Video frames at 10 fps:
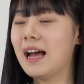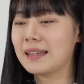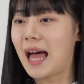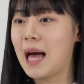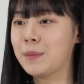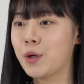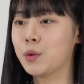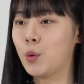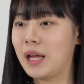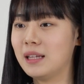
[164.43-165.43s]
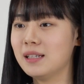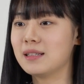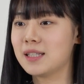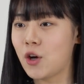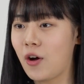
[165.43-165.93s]
다음으로
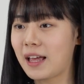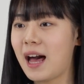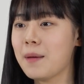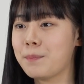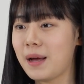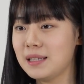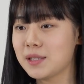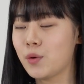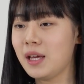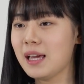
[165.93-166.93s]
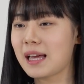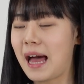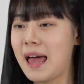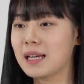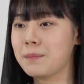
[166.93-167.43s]
노래는 정가, 판소리,
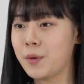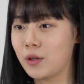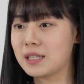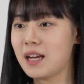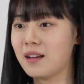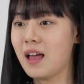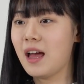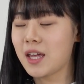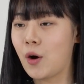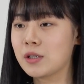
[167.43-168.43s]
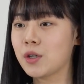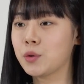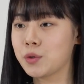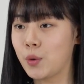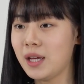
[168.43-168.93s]
가야금 명창,
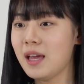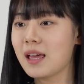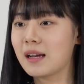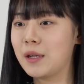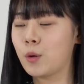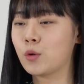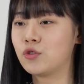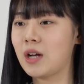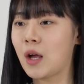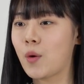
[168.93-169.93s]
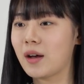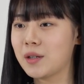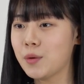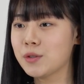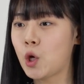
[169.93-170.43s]
경서도 소리, 그리고 국악과
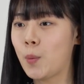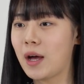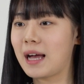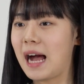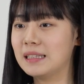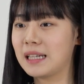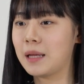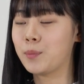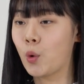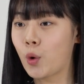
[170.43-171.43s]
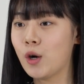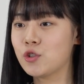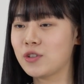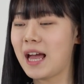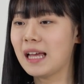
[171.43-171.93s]
크로스오버가 가능한 보컬
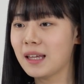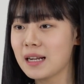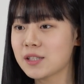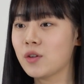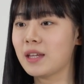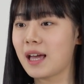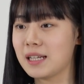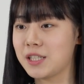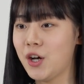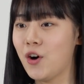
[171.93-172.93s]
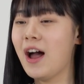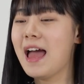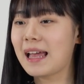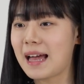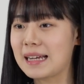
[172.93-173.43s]
중에 하나를 선택하시어
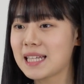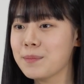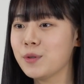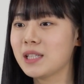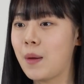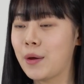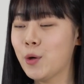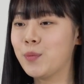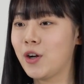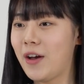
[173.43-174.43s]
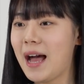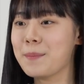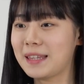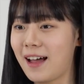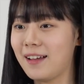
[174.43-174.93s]
각 3분 내외로 불러야
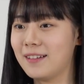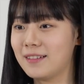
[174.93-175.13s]
합니다.